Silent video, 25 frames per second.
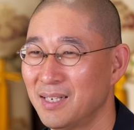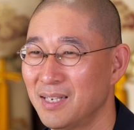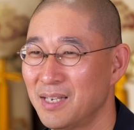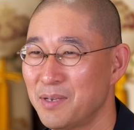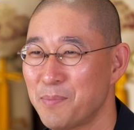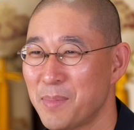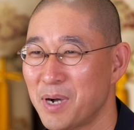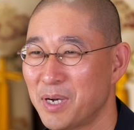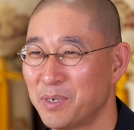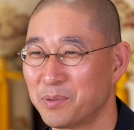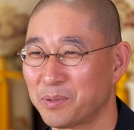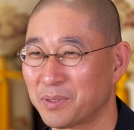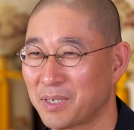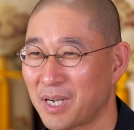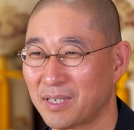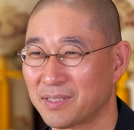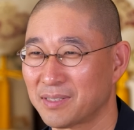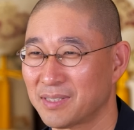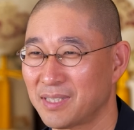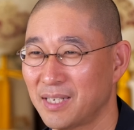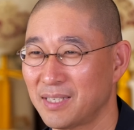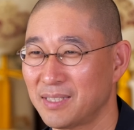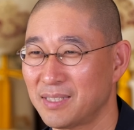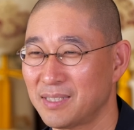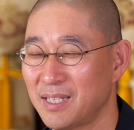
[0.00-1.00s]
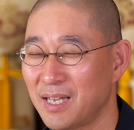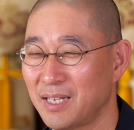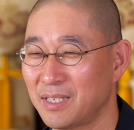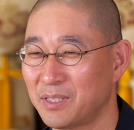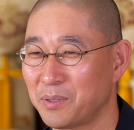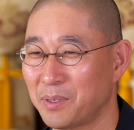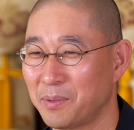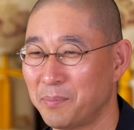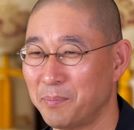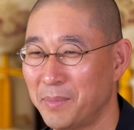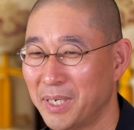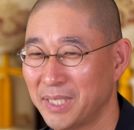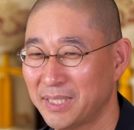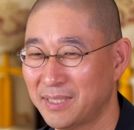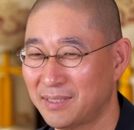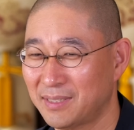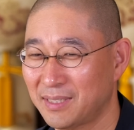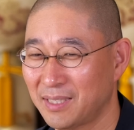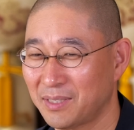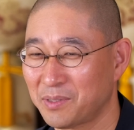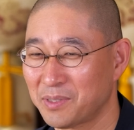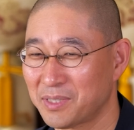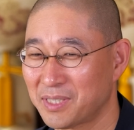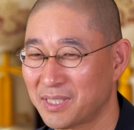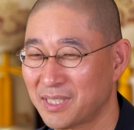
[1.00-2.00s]
今の学生時代とは
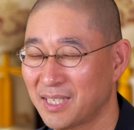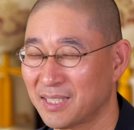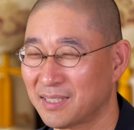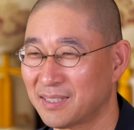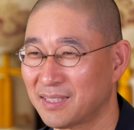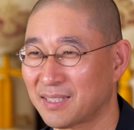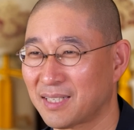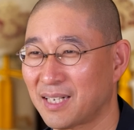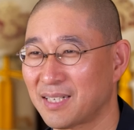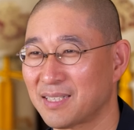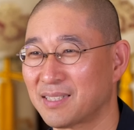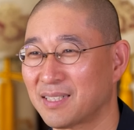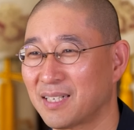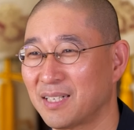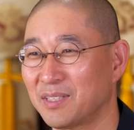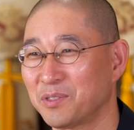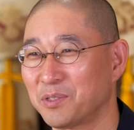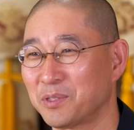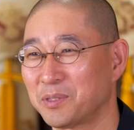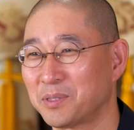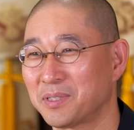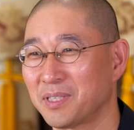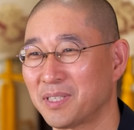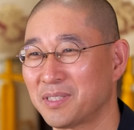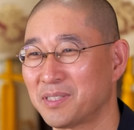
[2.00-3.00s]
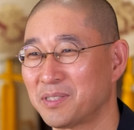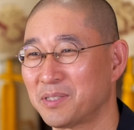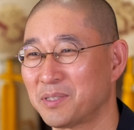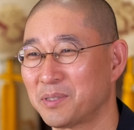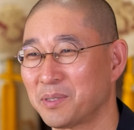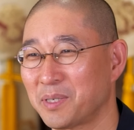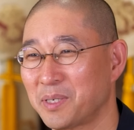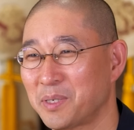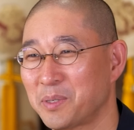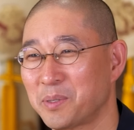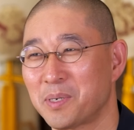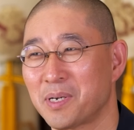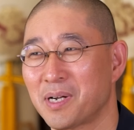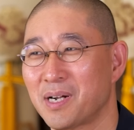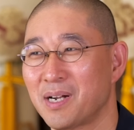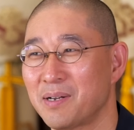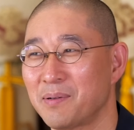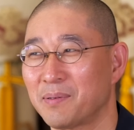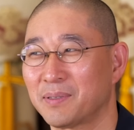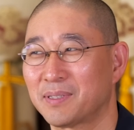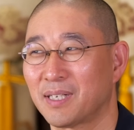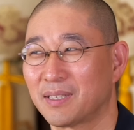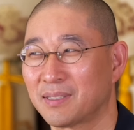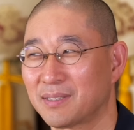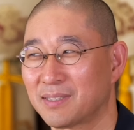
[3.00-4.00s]
全く違った価値観の人たちっていうのが世の中
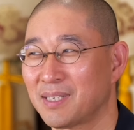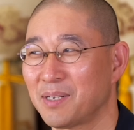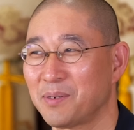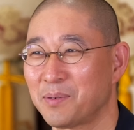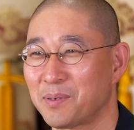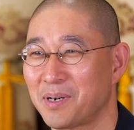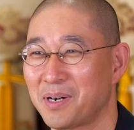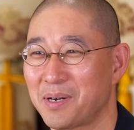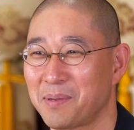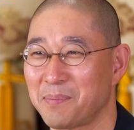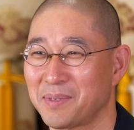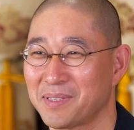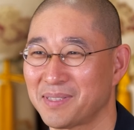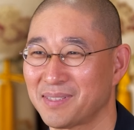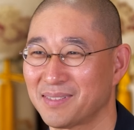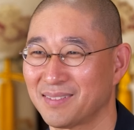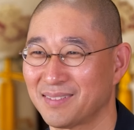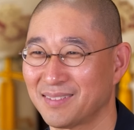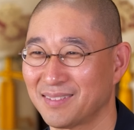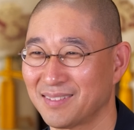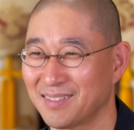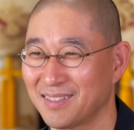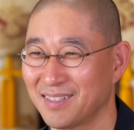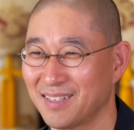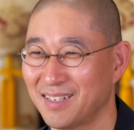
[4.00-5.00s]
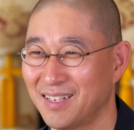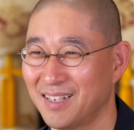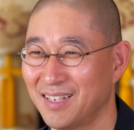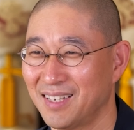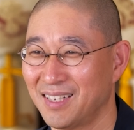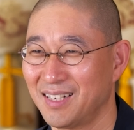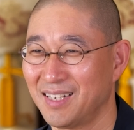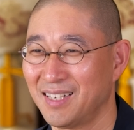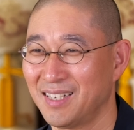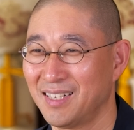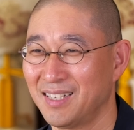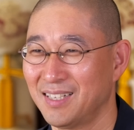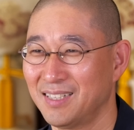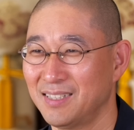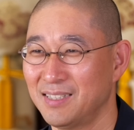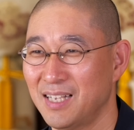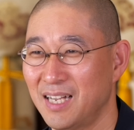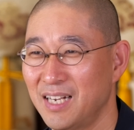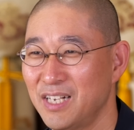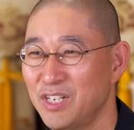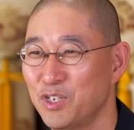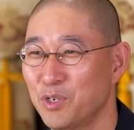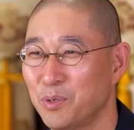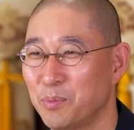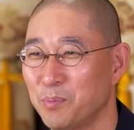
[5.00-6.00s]
にはたくさんおられます
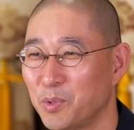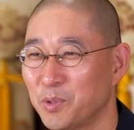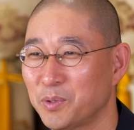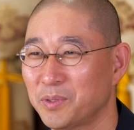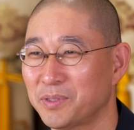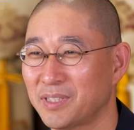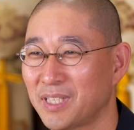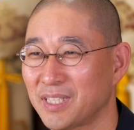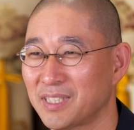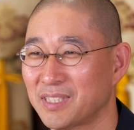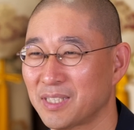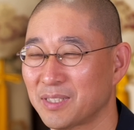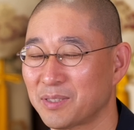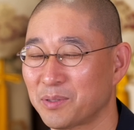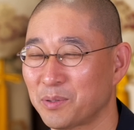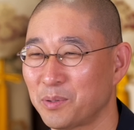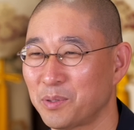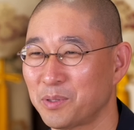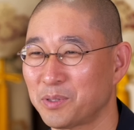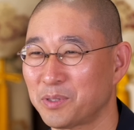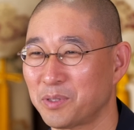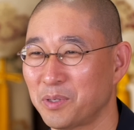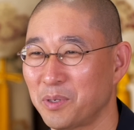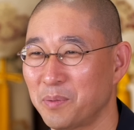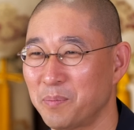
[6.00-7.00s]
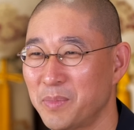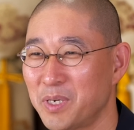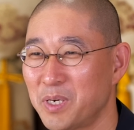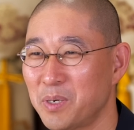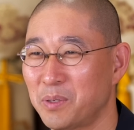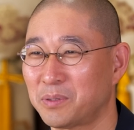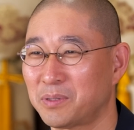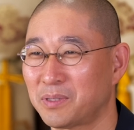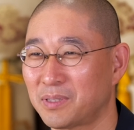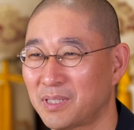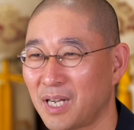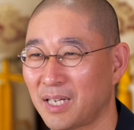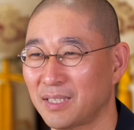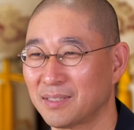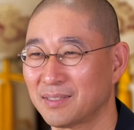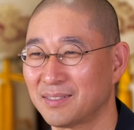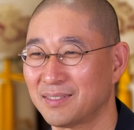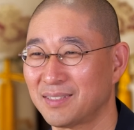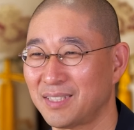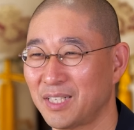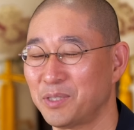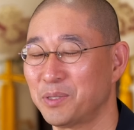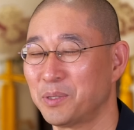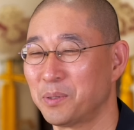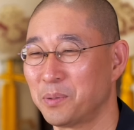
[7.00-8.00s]
何をもってしてその人の魅力かっ
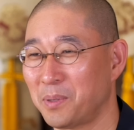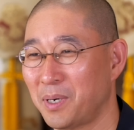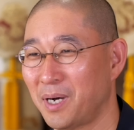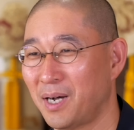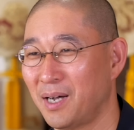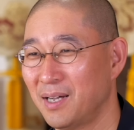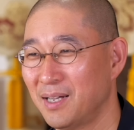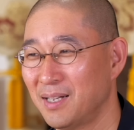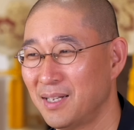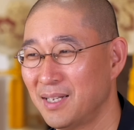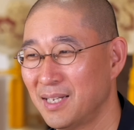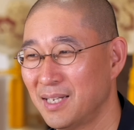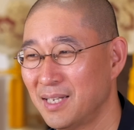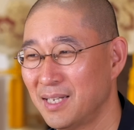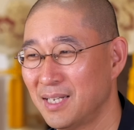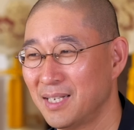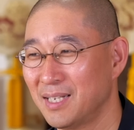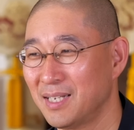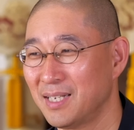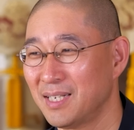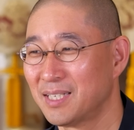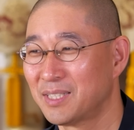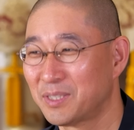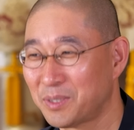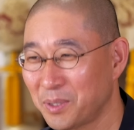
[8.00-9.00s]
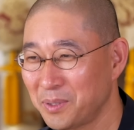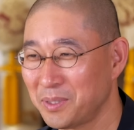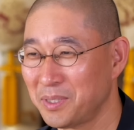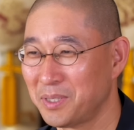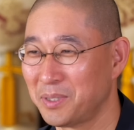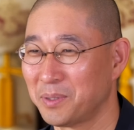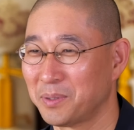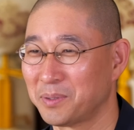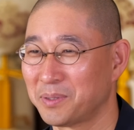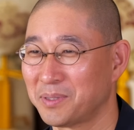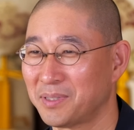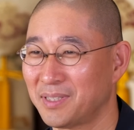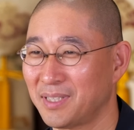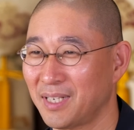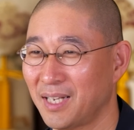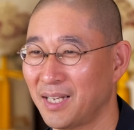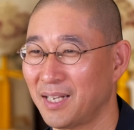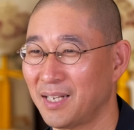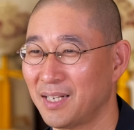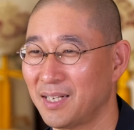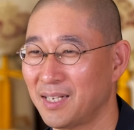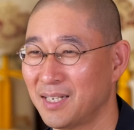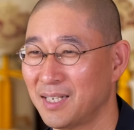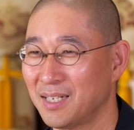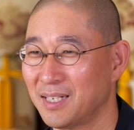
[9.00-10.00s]
ていうのは人によっ
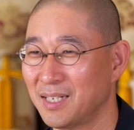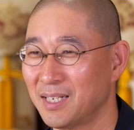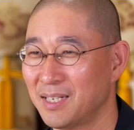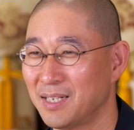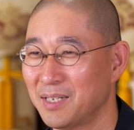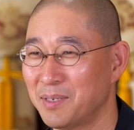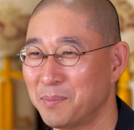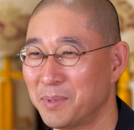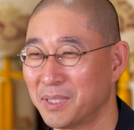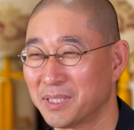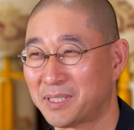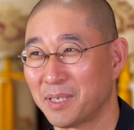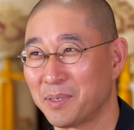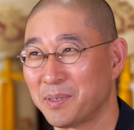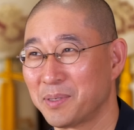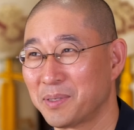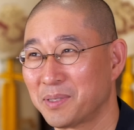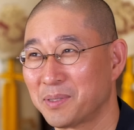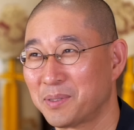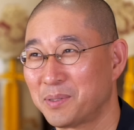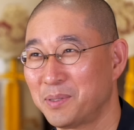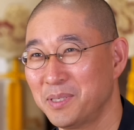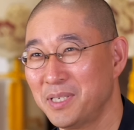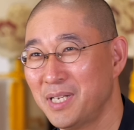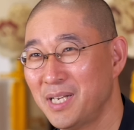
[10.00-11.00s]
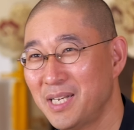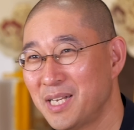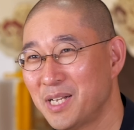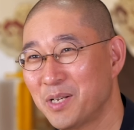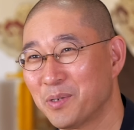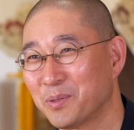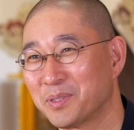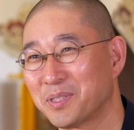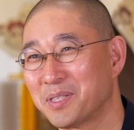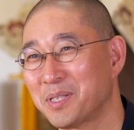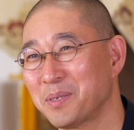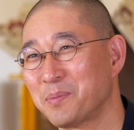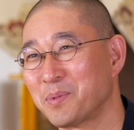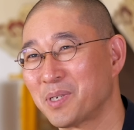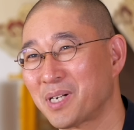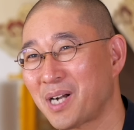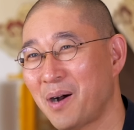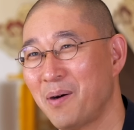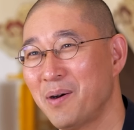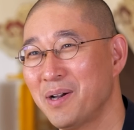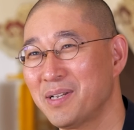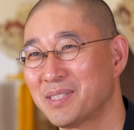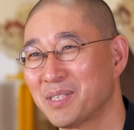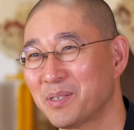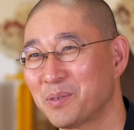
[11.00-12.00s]
てまた国によっても
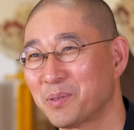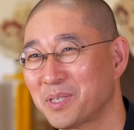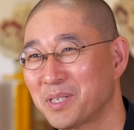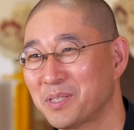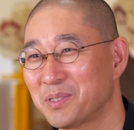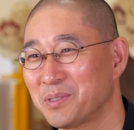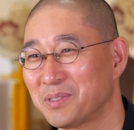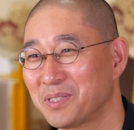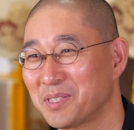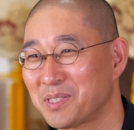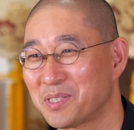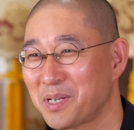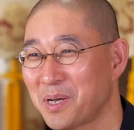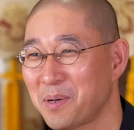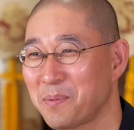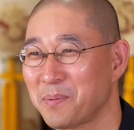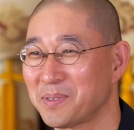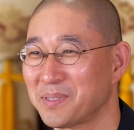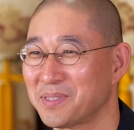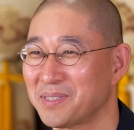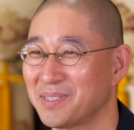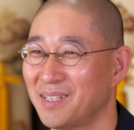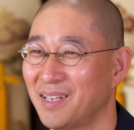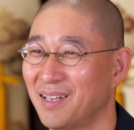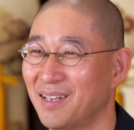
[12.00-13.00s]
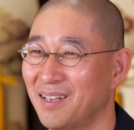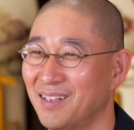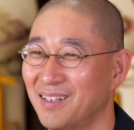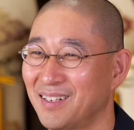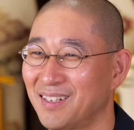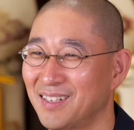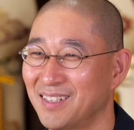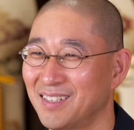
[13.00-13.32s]
可愛さの基準で違いますね